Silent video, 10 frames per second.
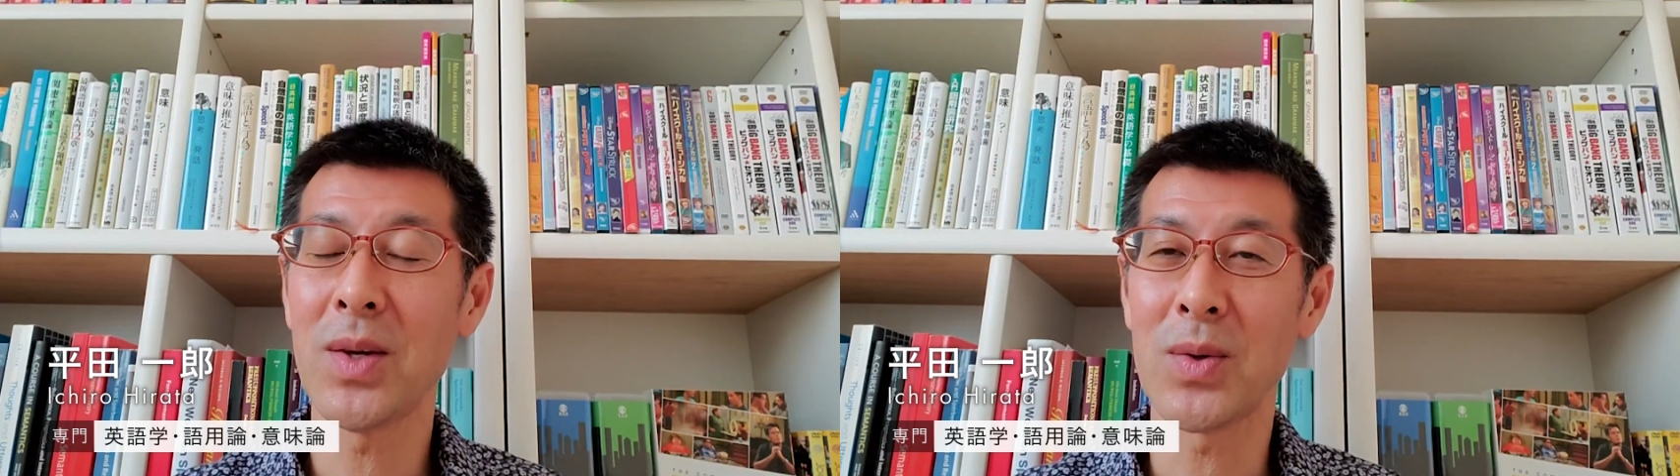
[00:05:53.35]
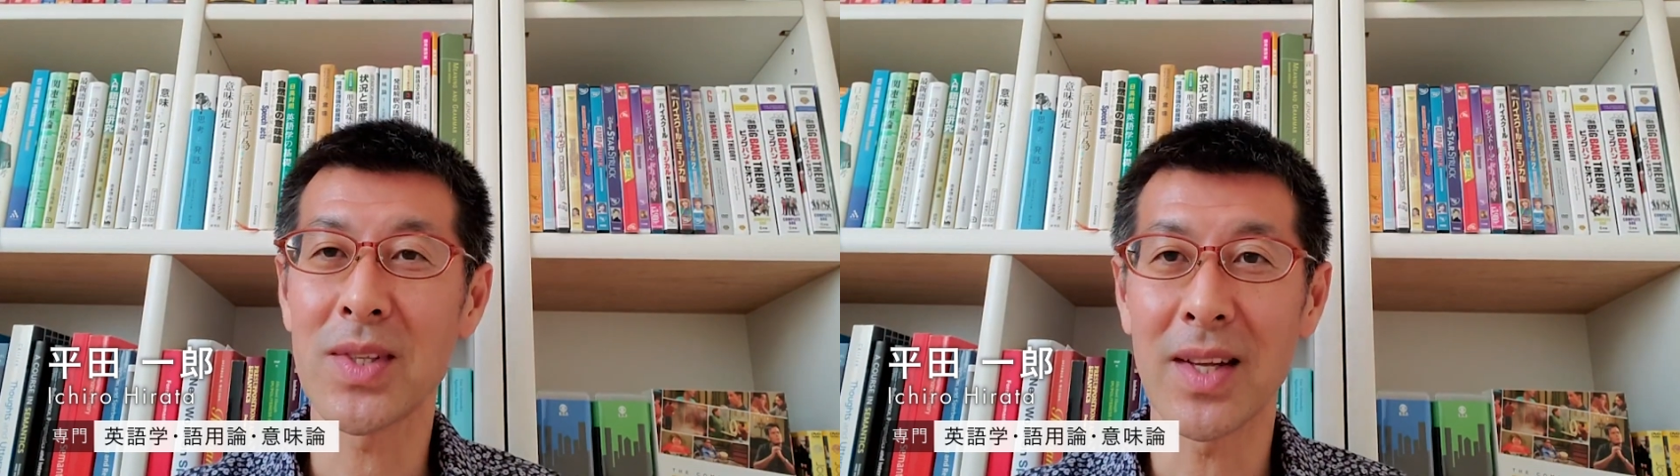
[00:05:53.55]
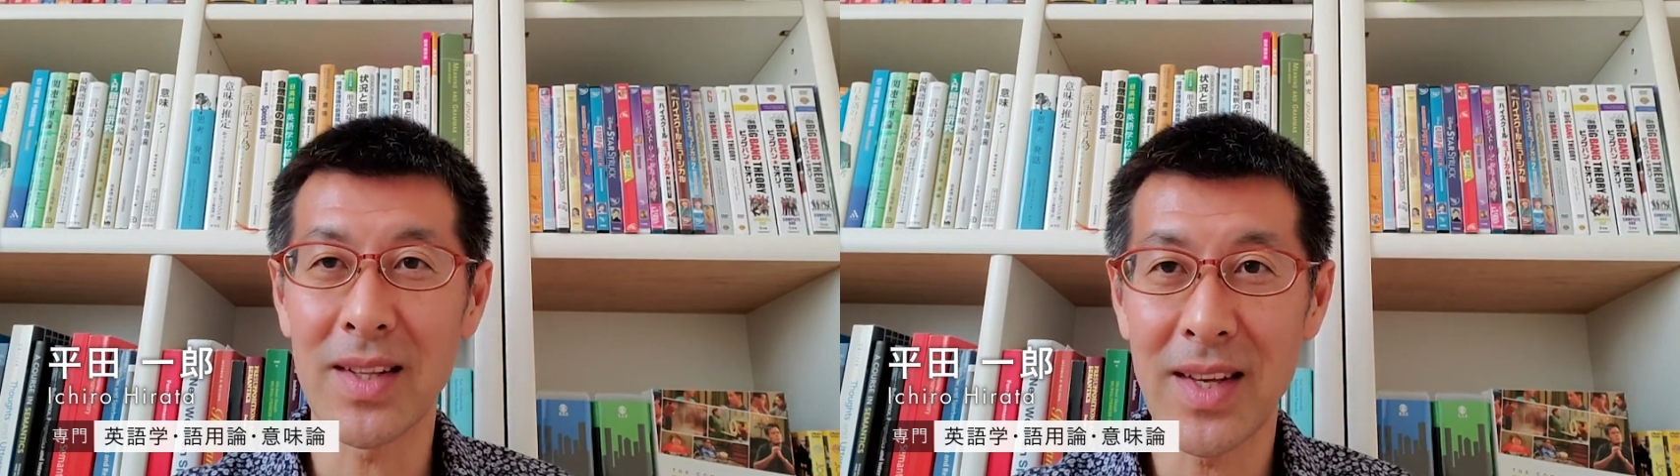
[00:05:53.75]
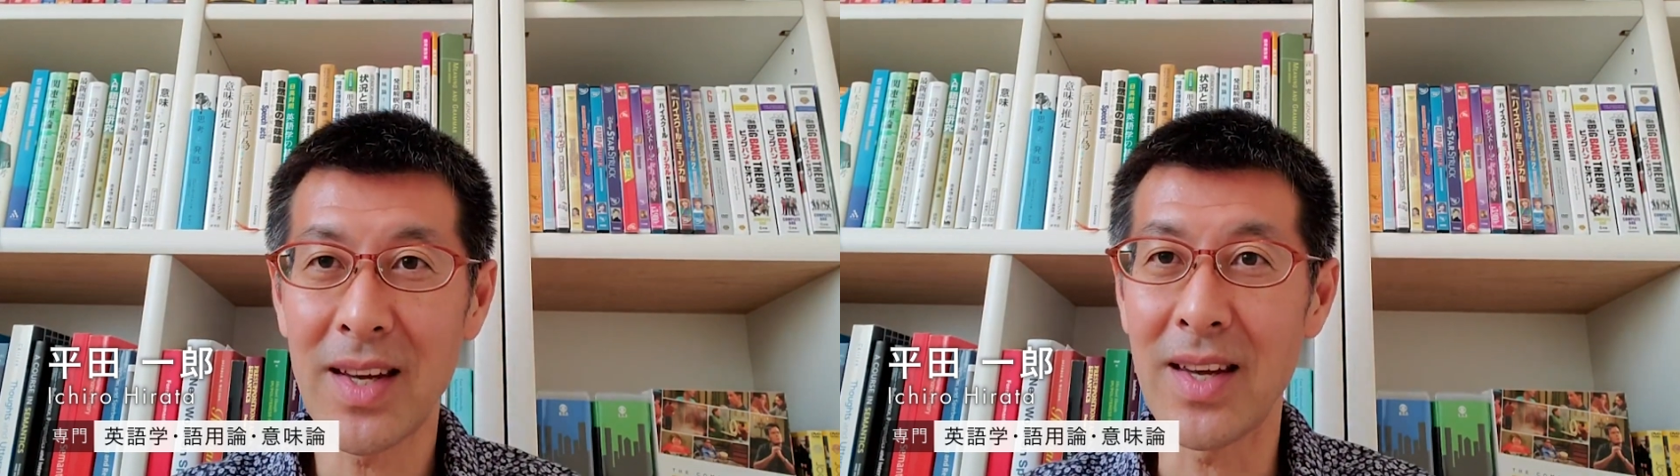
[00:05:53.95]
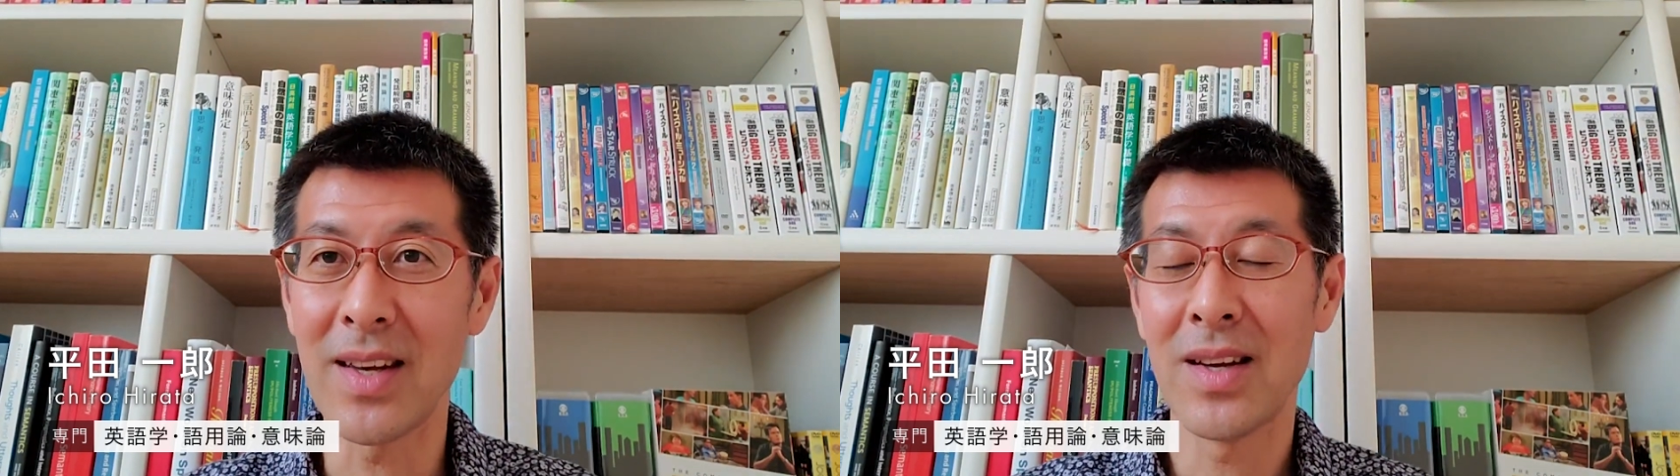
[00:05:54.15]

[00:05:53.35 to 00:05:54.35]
を使って